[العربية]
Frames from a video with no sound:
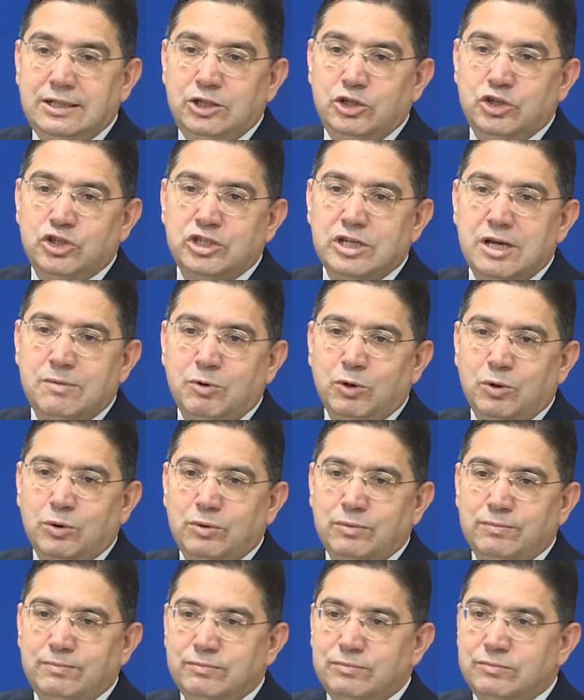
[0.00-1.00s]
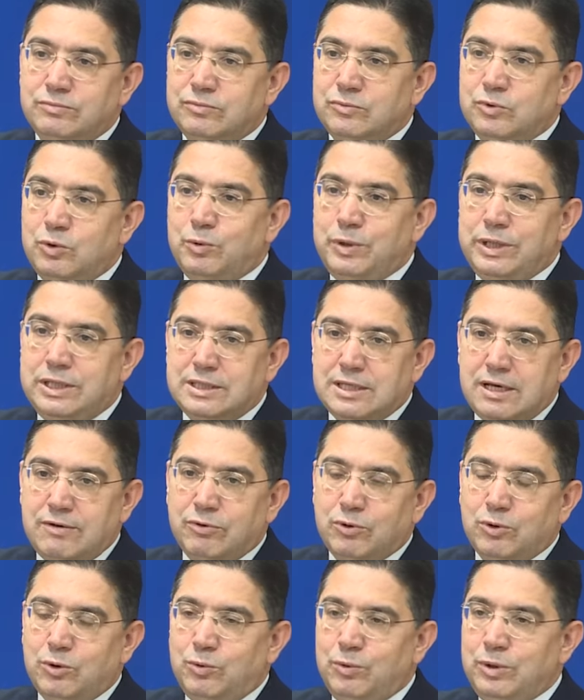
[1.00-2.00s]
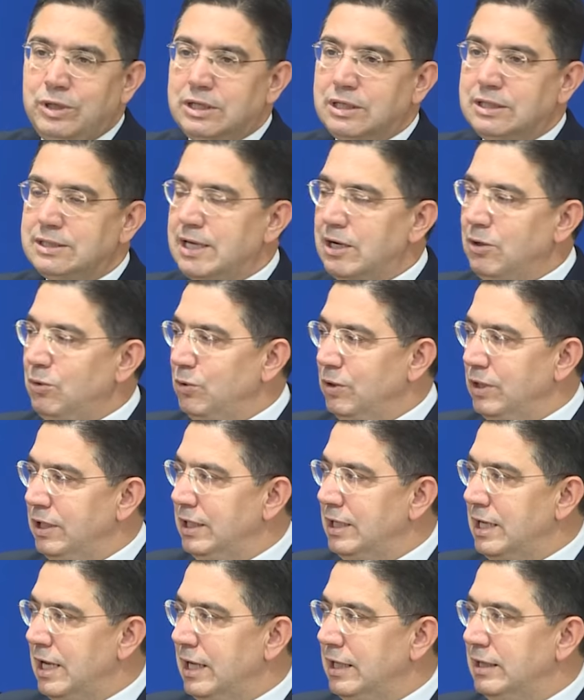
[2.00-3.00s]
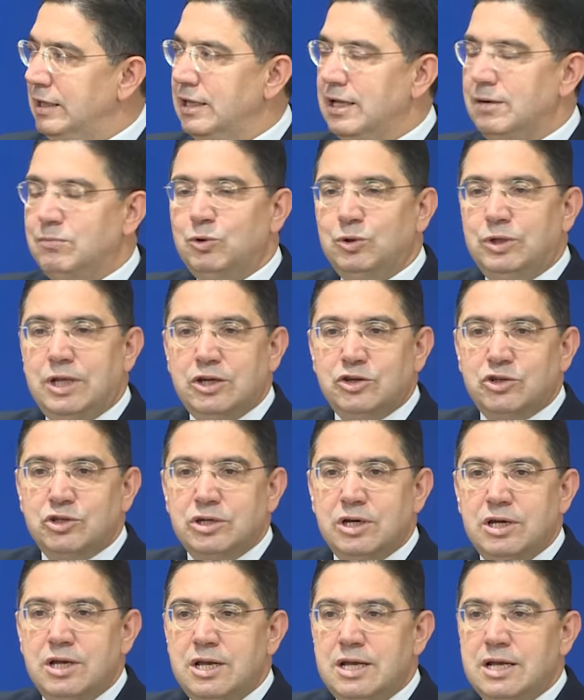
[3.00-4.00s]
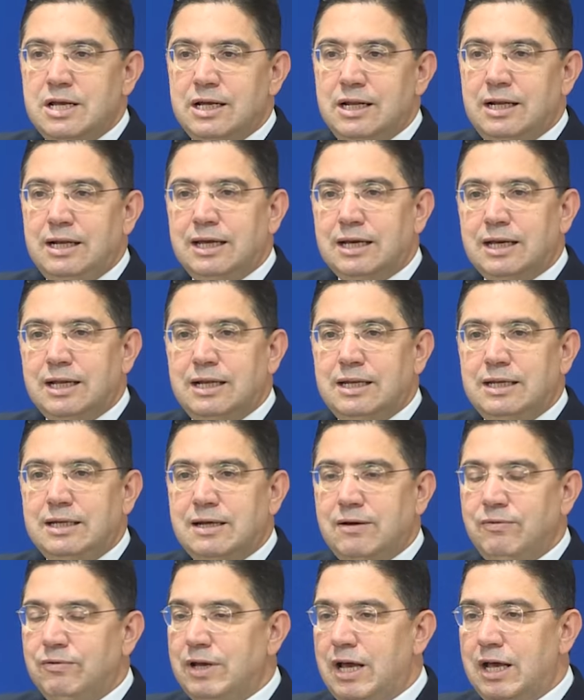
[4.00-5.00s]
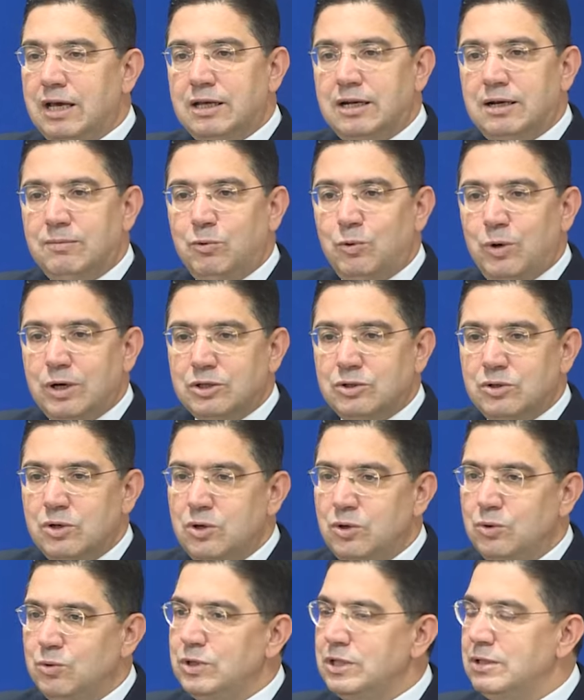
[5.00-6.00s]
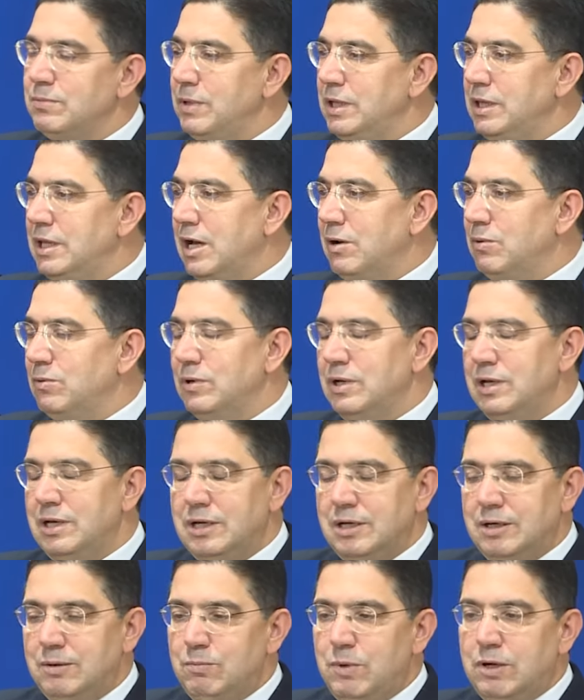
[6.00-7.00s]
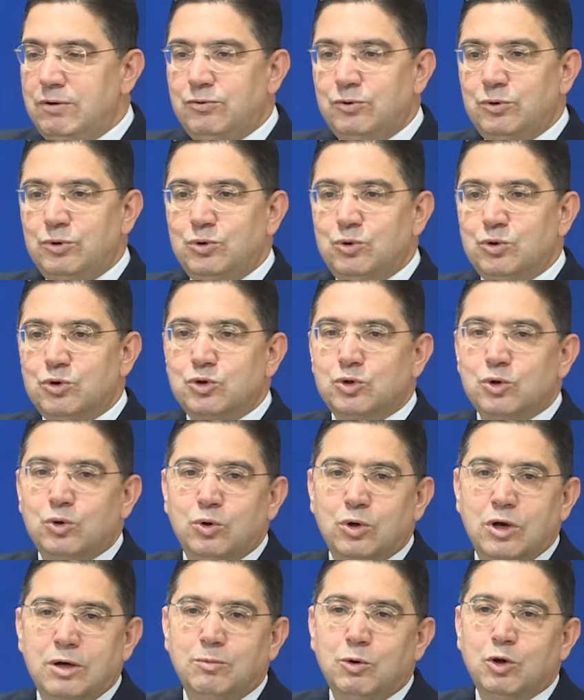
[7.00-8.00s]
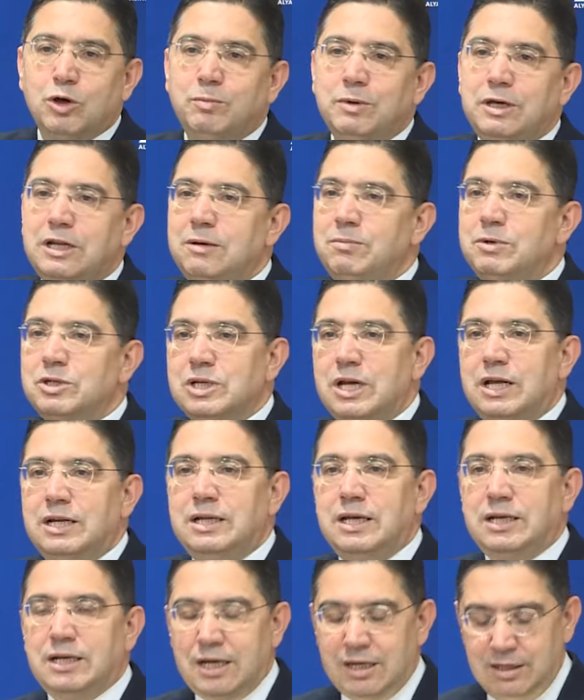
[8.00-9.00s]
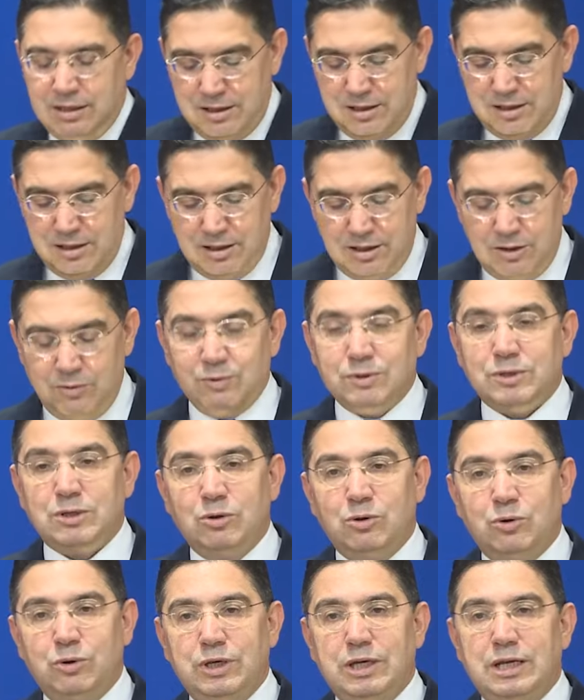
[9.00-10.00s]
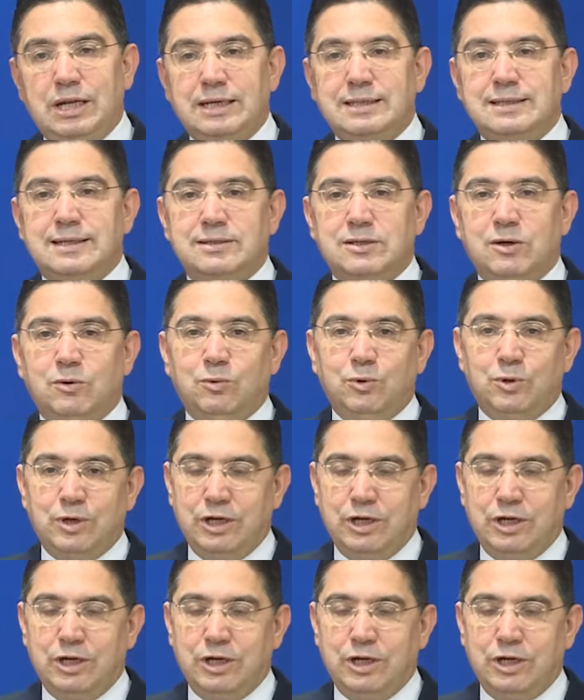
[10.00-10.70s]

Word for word: يجتمعوا ويتفقوا ويقترحوا علينا هذا النموذج اللي خلينا في اقرب وقت ونتمناو ما نفوتوش الشهور المقبله باش اننا نوصلوا الى تصور